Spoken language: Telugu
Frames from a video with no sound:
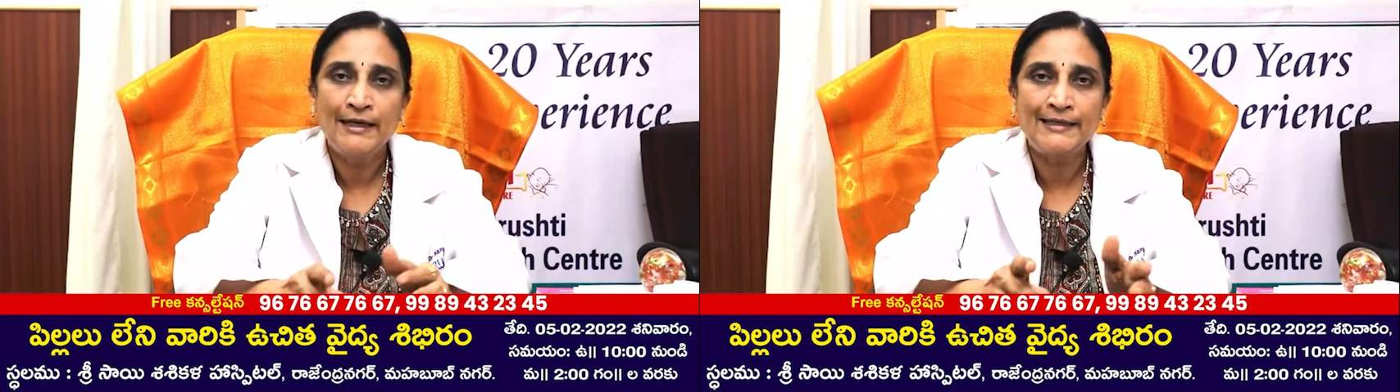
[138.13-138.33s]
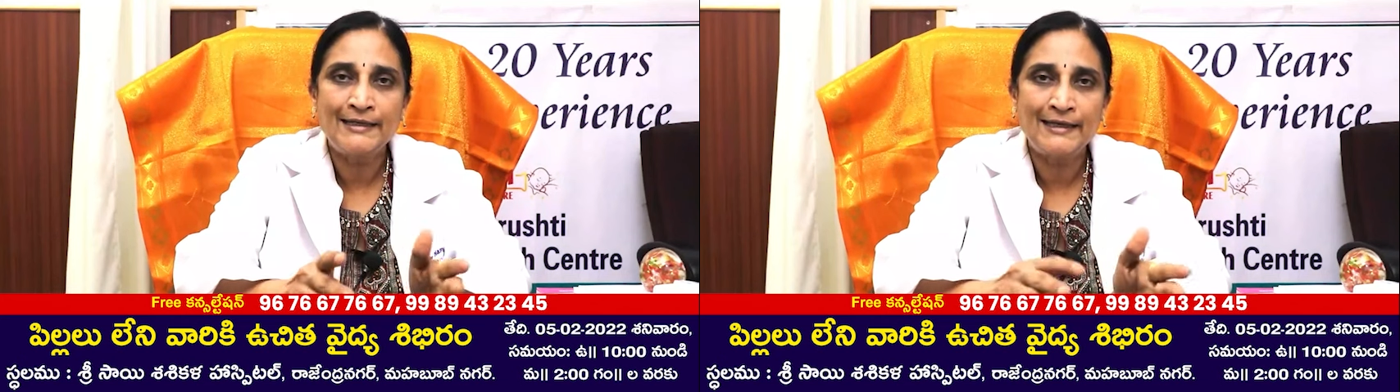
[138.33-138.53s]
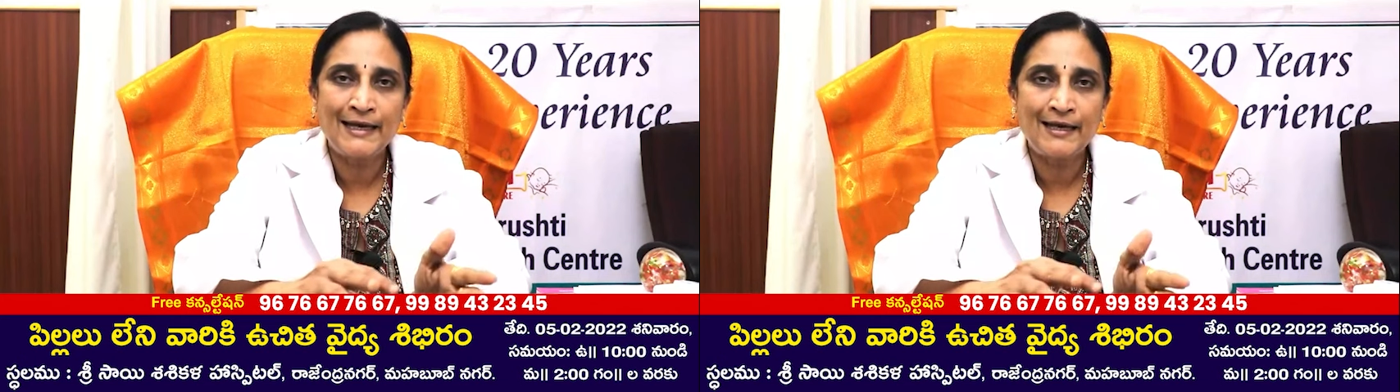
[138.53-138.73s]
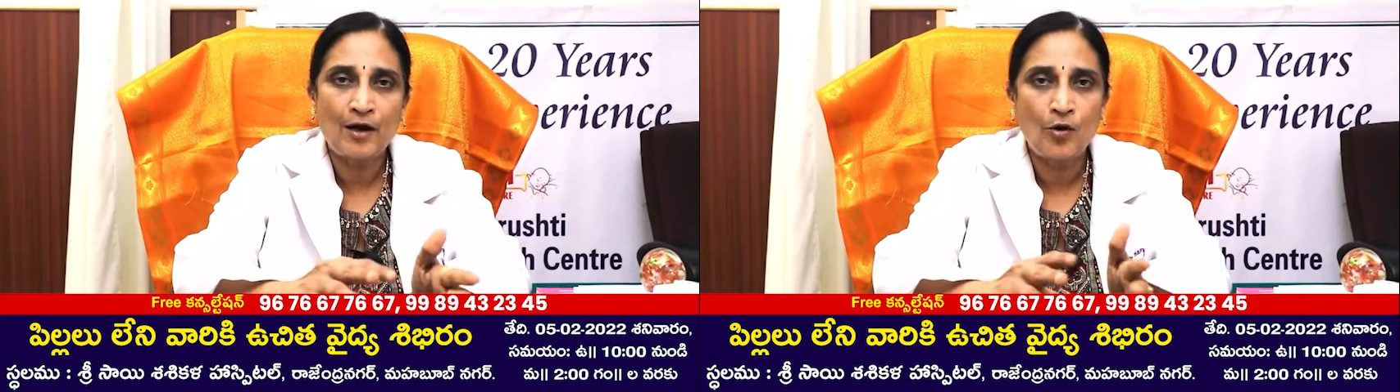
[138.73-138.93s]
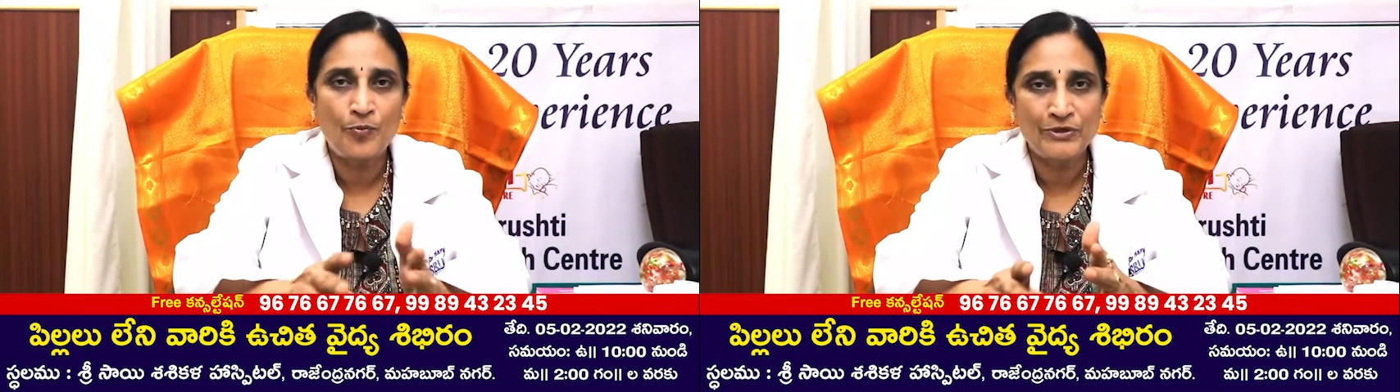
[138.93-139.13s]
లేదంటే
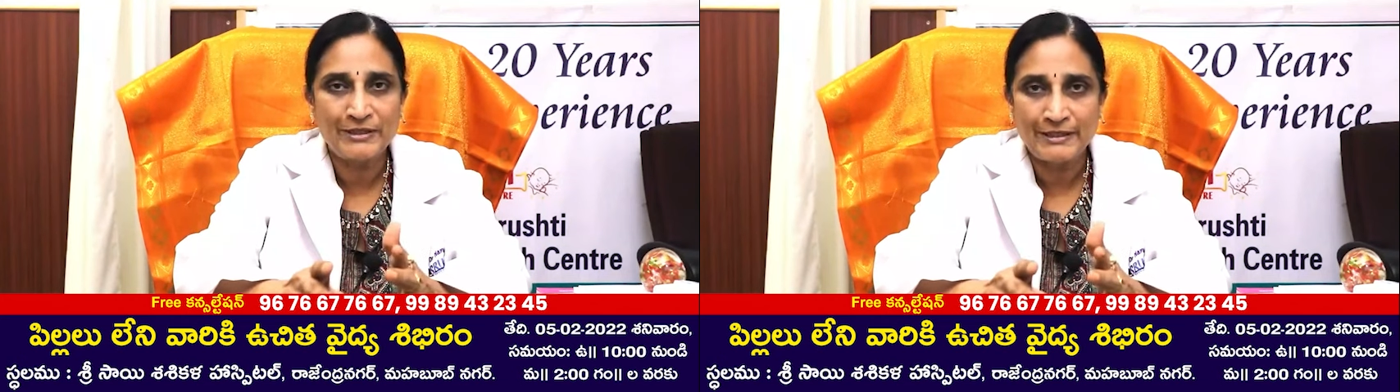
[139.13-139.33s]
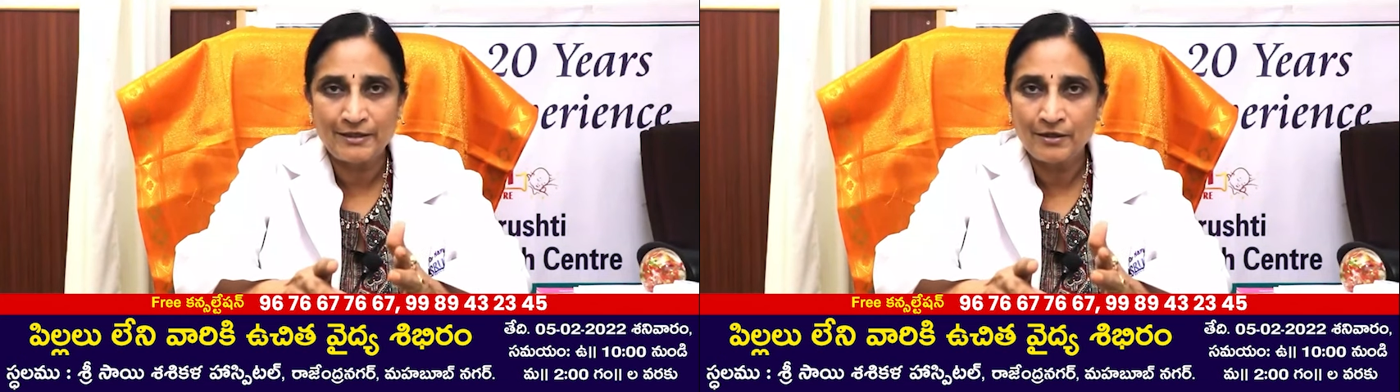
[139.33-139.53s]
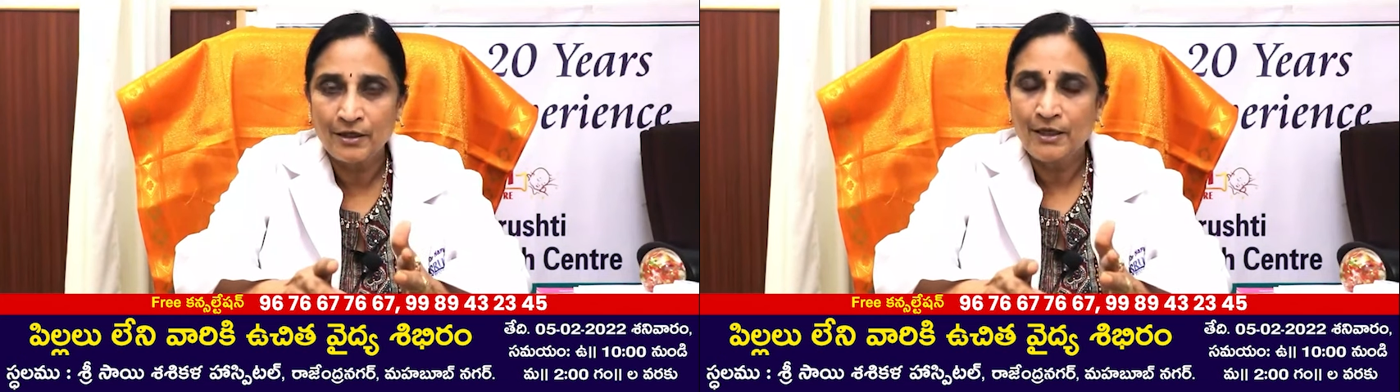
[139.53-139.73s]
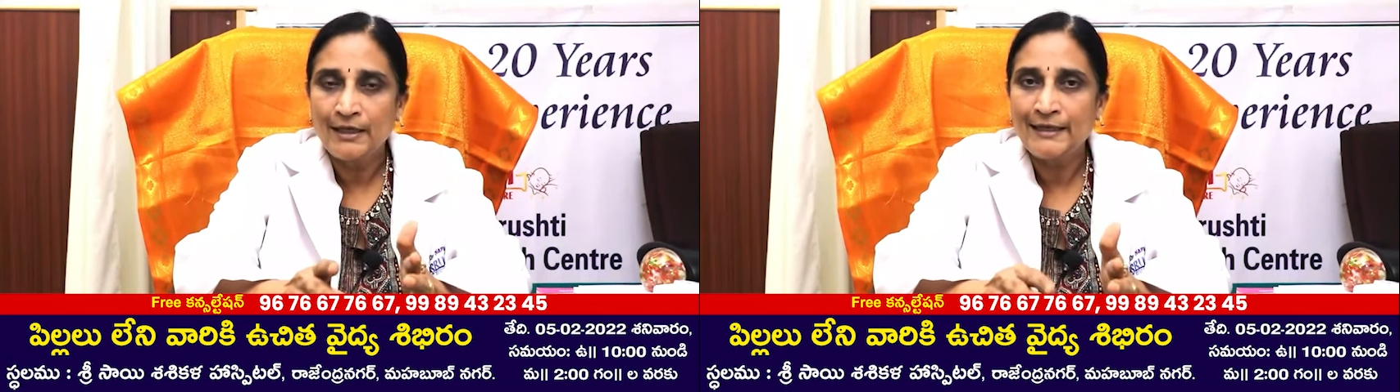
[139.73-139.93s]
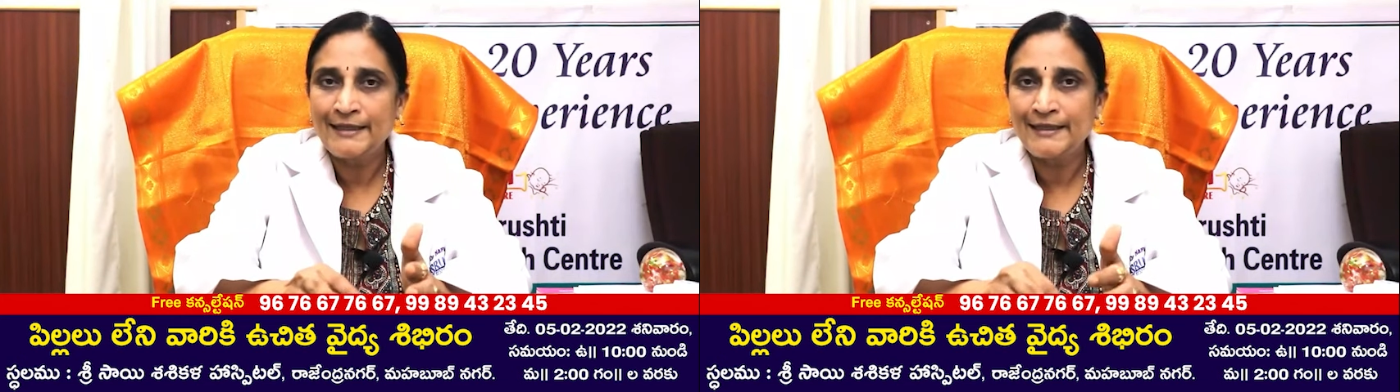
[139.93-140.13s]
ఆపోజిట్
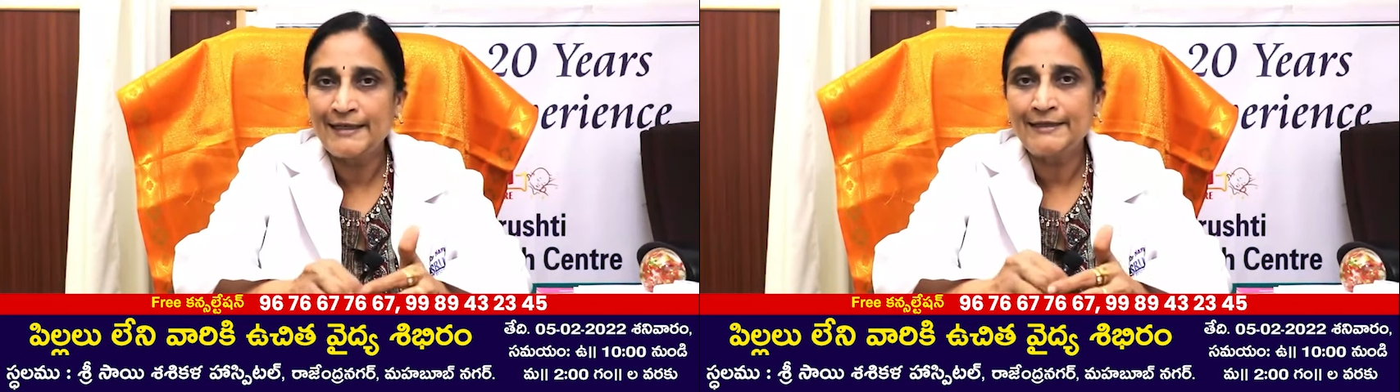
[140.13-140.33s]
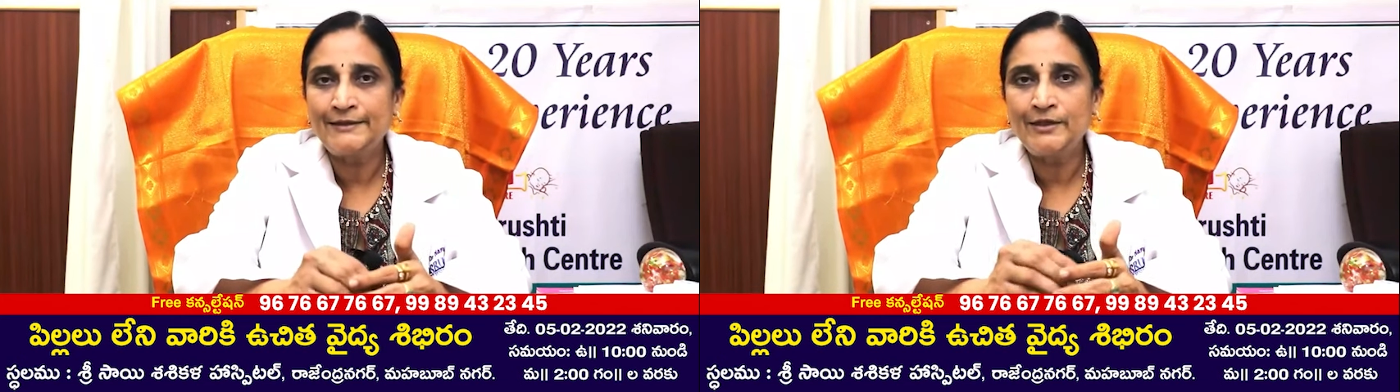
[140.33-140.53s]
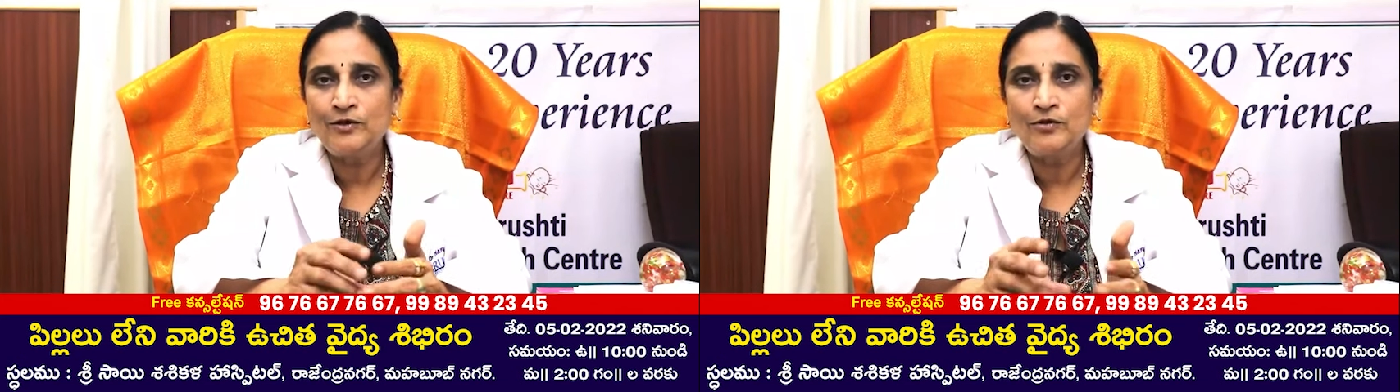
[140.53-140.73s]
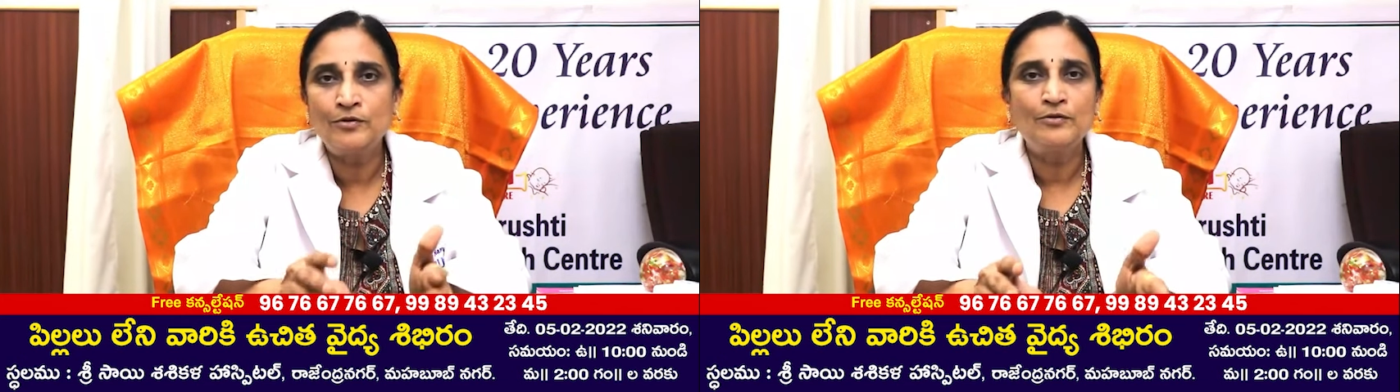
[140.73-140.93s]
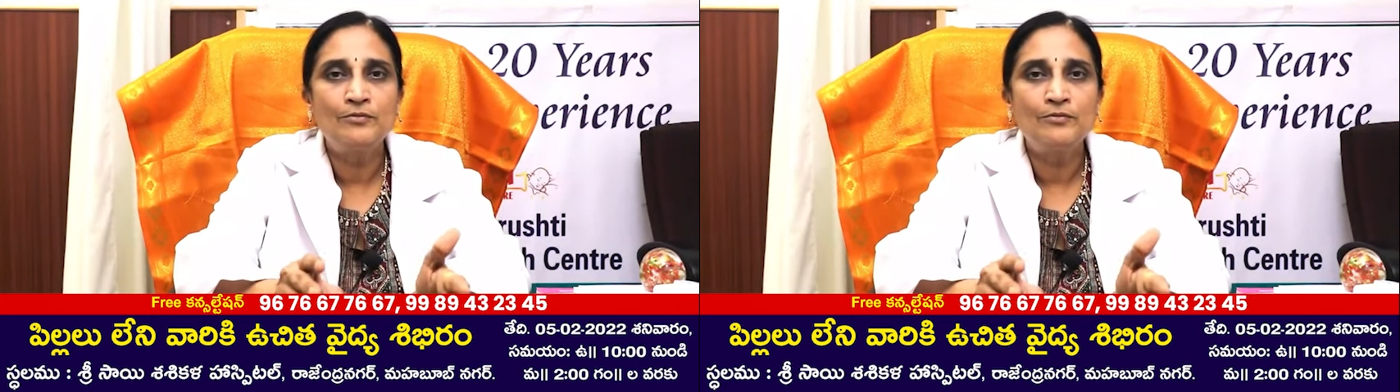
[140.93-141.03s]
లేదంటే ఇద్దరు